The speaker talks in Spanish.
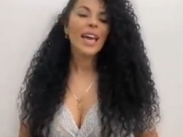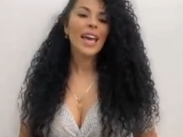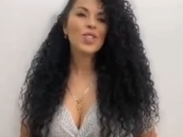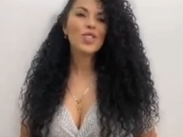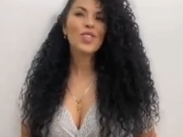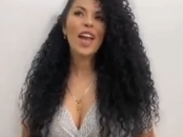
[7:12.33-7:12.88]

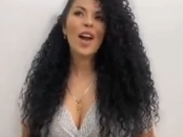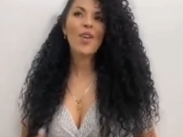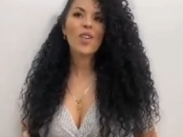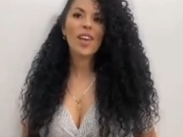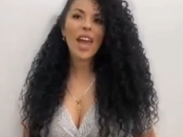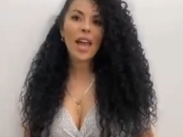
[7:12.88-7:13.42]
Entonces yo
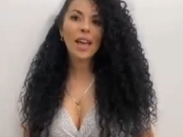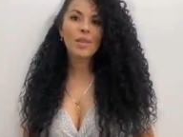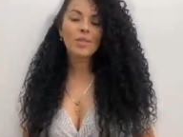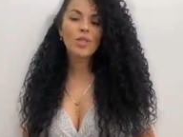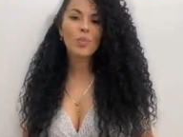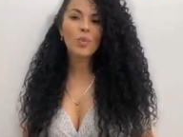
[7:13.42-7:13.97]
decía, ok,
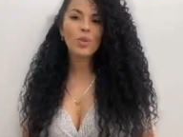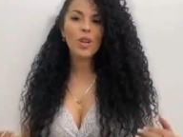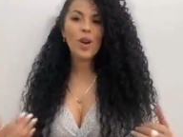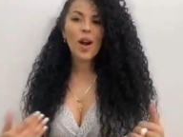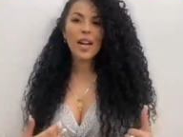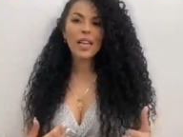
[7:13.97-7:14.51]
yo puedo
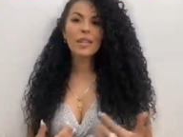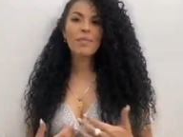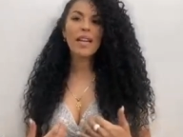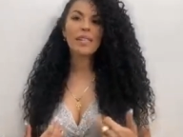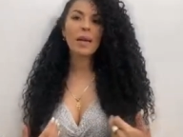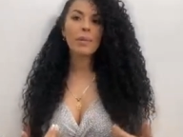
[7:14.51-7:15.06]
trabajar y
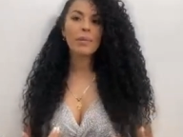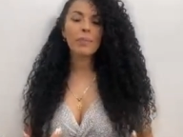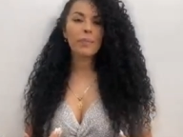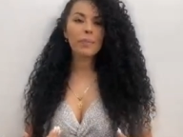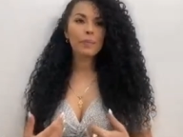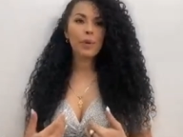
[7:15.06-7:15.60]
hacer plata
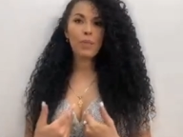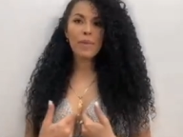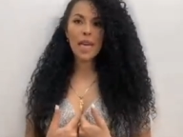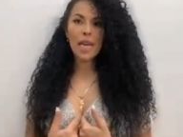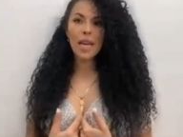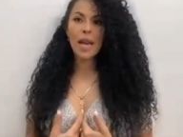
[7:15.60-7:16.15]
por
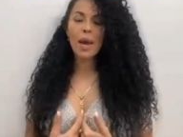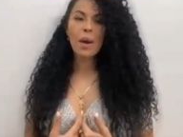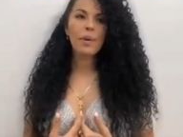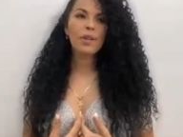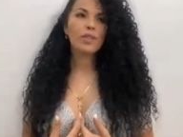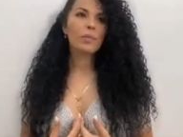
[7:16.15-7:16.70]
mí,
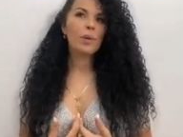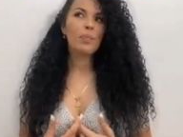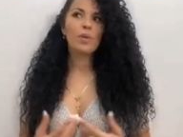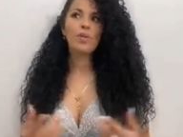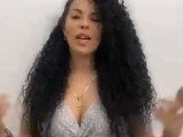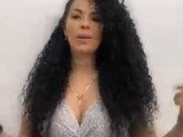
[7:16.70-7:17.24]
pero también le puedo
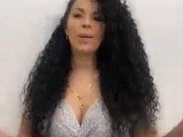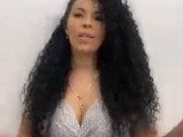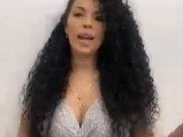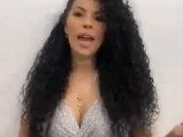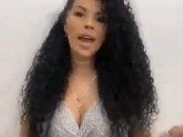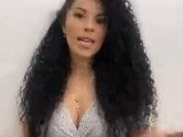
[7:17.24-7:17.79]
sacar
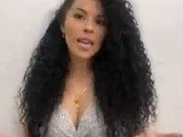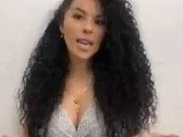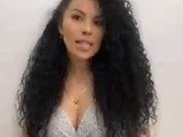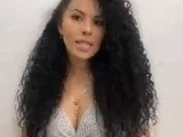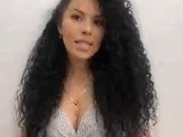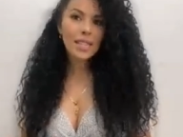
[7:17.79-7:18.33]
plata a
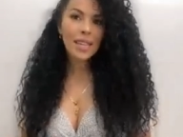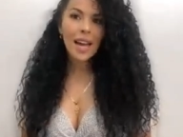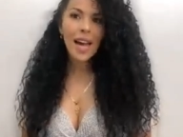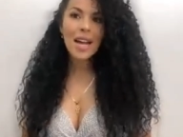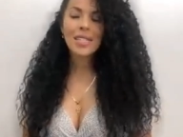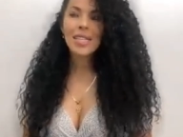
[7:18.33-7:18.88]
ellas,
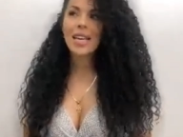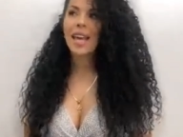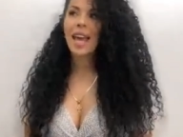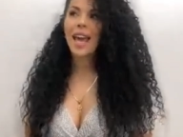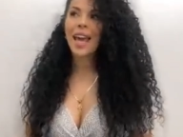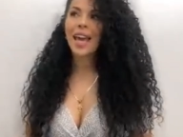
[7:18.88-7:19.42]
así
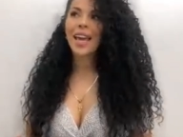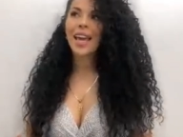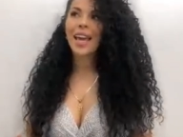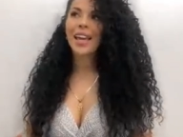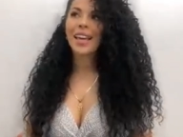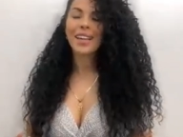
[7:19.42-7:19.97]
que
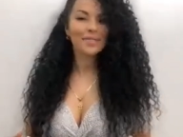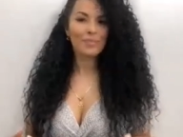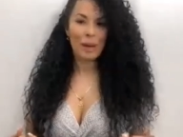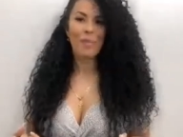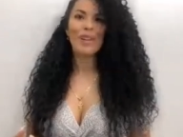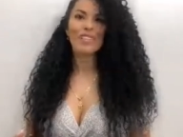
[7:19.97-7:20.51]

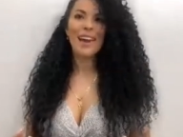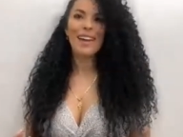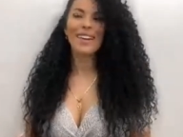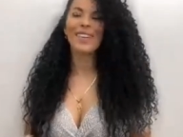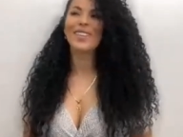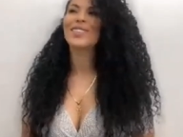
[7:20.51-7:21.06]
vamos a
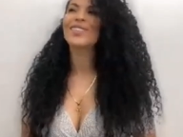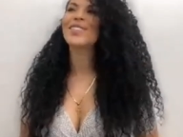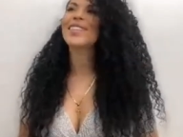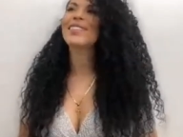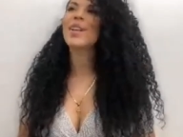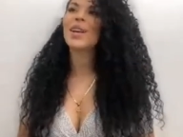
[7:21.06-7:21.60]
hacerlo.
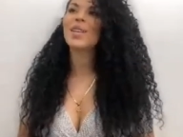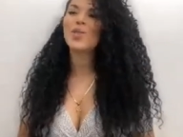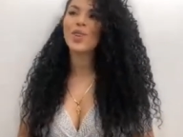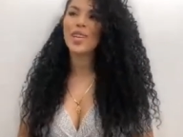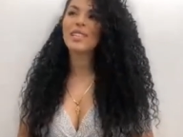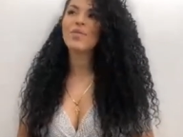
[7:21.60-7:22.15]
Entonces lo que yo
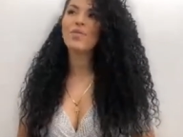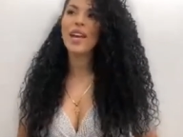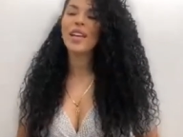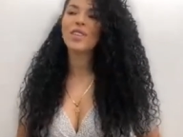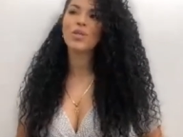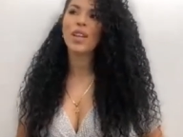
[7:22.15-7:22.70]
hice fue,
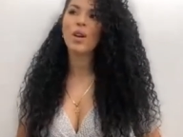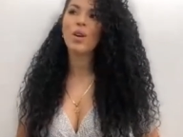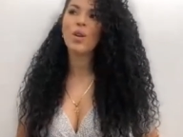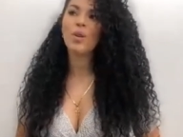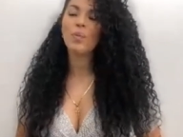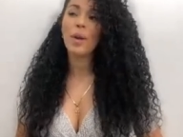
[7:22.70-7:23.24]
yo
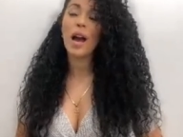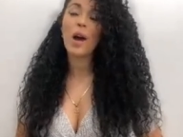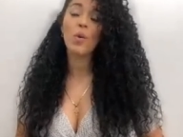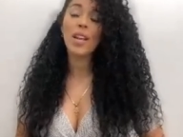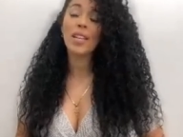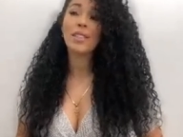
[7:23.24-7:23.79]
tengo, bueno,
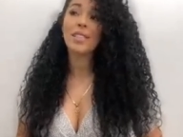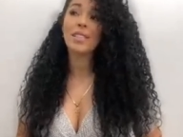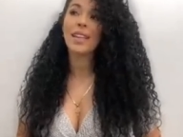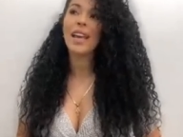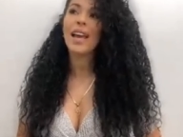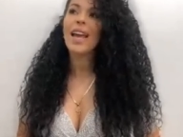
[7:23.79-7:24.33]
aún
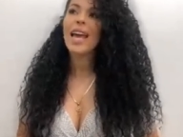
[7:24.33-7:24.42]
existe,